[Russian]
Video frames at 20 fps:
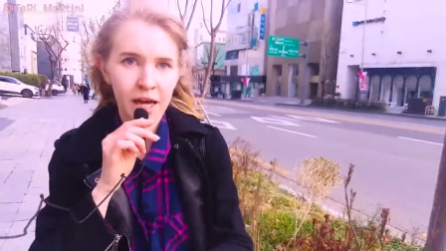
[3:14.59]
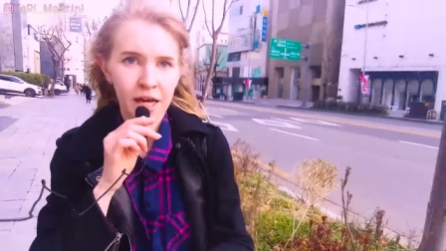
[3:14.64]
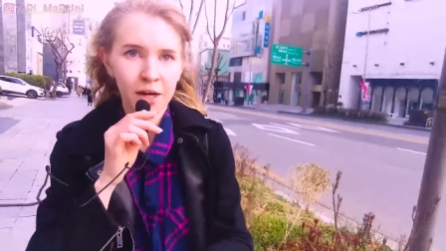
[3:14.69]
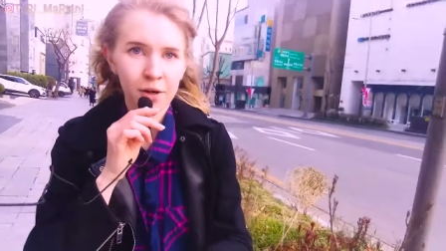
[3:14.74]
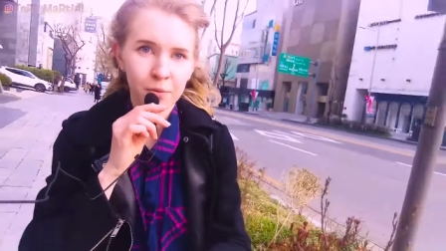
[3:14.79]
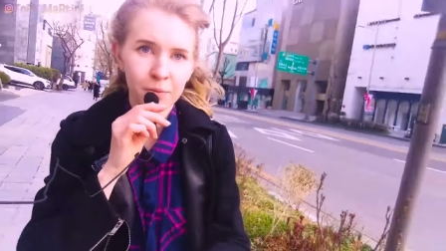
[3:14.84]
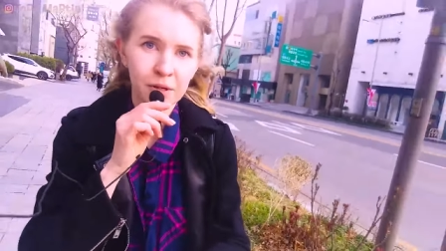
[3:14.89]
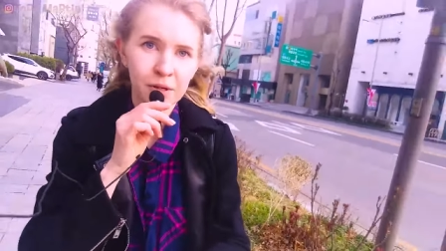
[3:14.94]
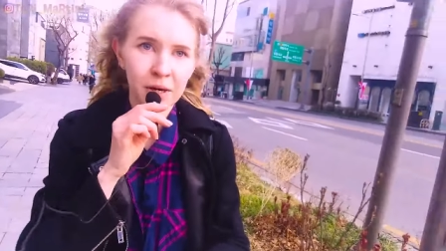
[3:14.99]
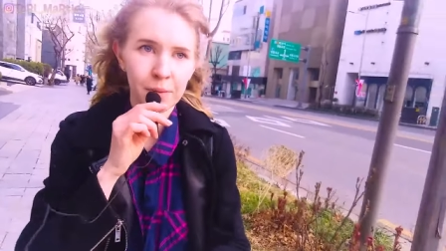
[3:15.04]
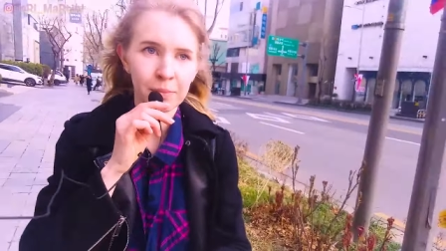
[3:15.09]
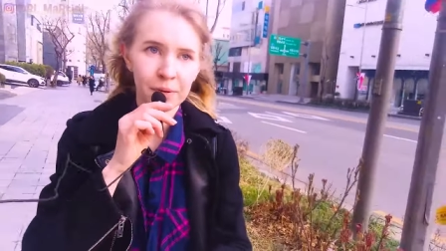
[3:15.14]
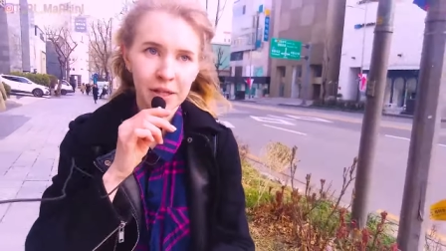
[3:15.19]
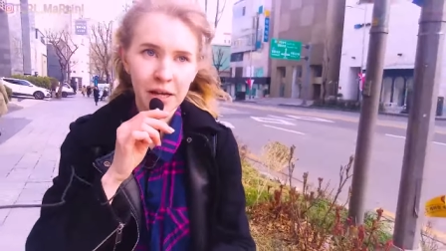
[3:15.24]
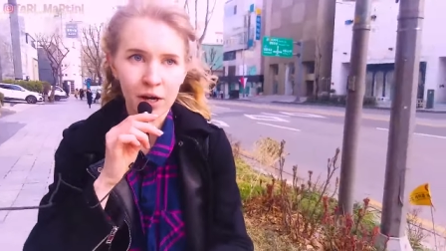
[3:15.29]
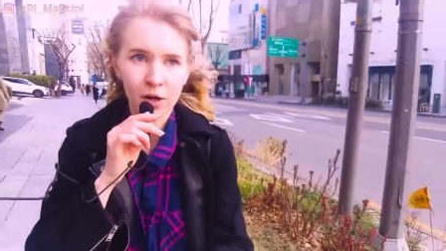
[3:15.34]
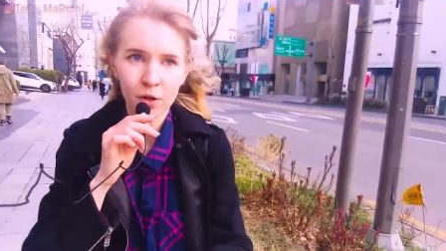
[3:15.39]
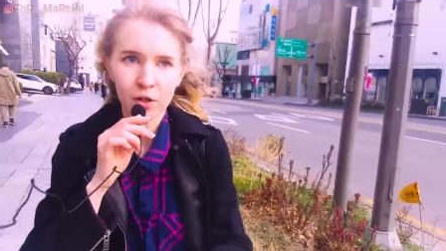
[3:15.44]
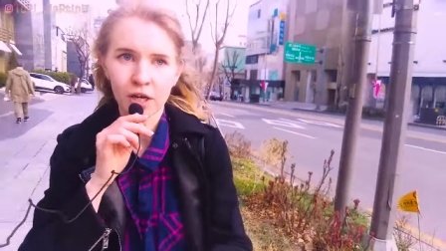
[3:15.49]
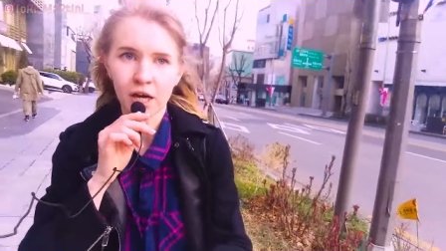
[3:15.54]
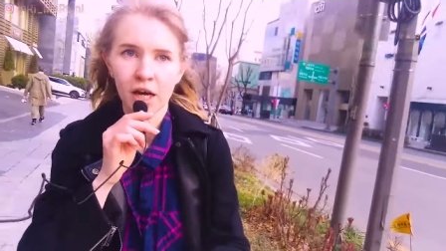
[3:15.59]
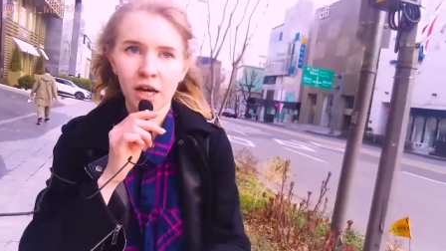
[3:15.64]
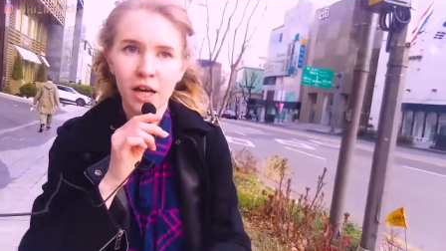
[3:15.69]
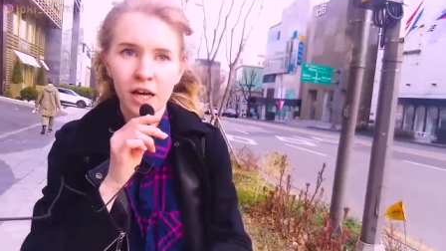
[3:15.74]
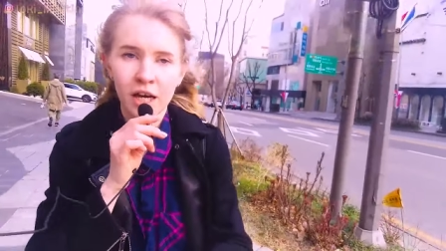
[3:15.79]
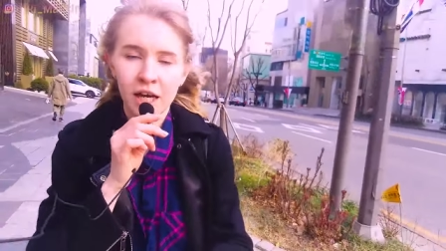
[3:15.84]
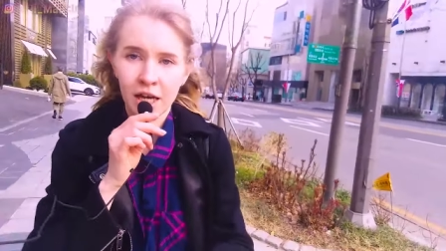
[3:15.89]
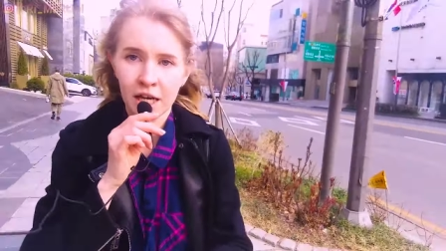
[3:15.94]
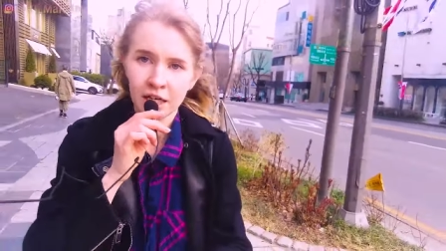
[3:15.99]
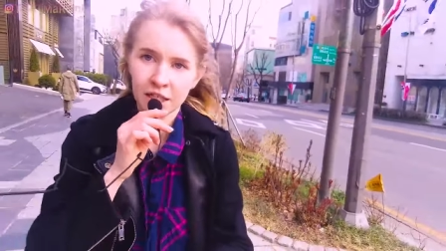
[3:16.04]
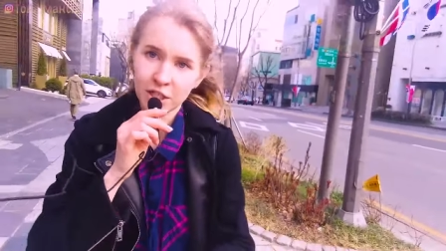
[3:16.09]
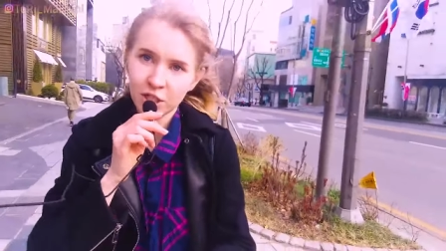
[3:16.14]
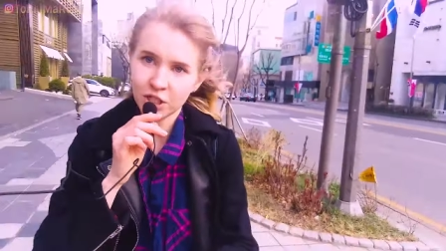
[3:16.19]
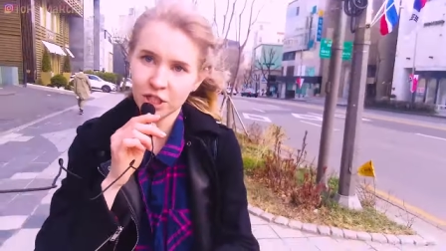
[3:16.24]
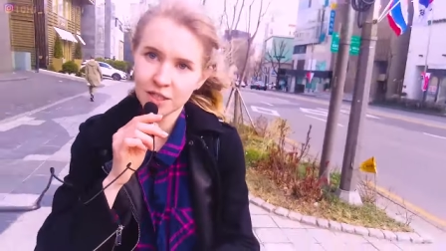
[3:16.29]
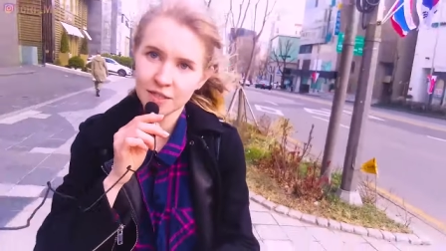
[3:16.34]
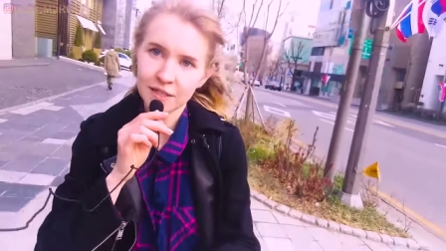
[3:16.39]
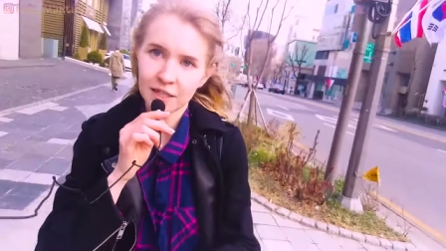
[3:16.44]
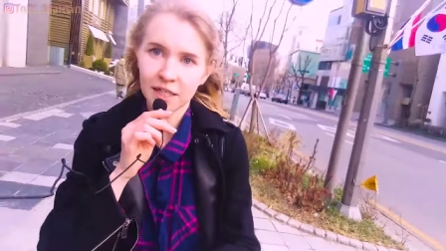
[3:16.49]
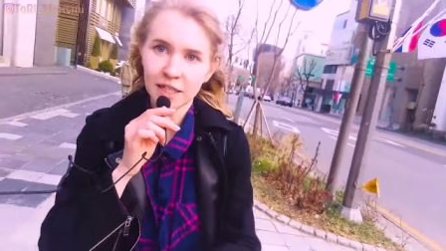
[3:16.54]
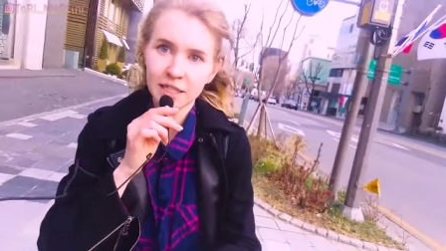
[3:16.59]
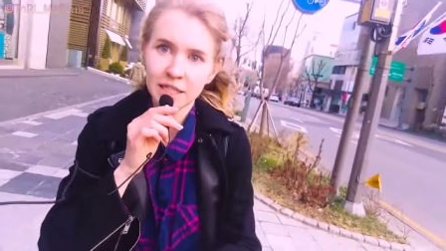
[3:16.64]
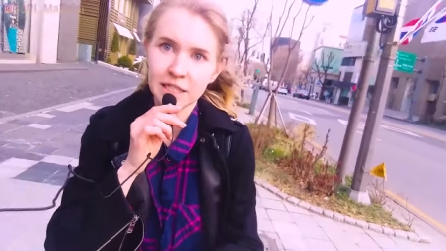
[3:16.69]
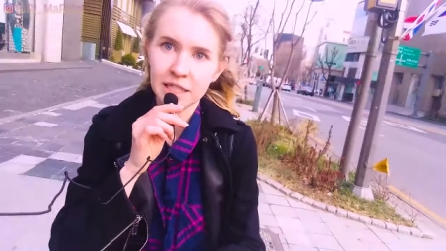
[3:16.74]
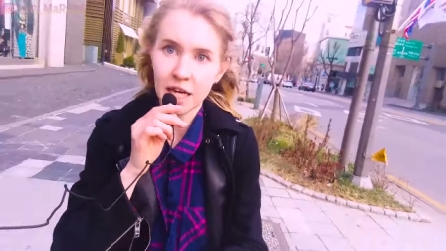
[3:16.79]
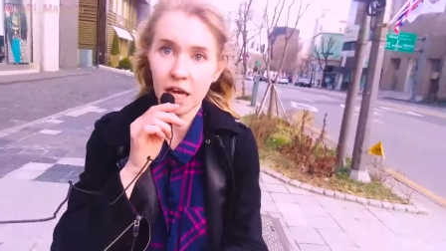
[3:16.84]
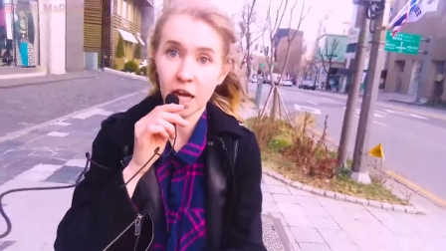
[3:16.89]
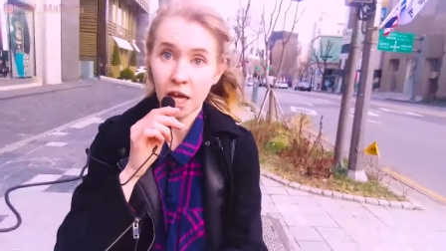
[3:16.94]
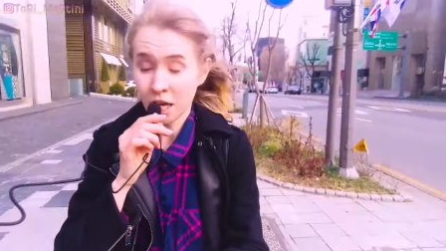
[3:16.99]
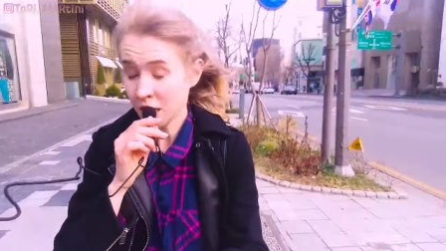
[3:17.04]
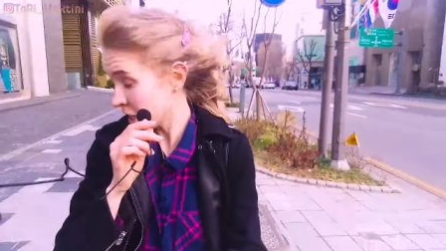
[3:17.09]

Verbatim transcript: А у меня по дороге сейчас встретится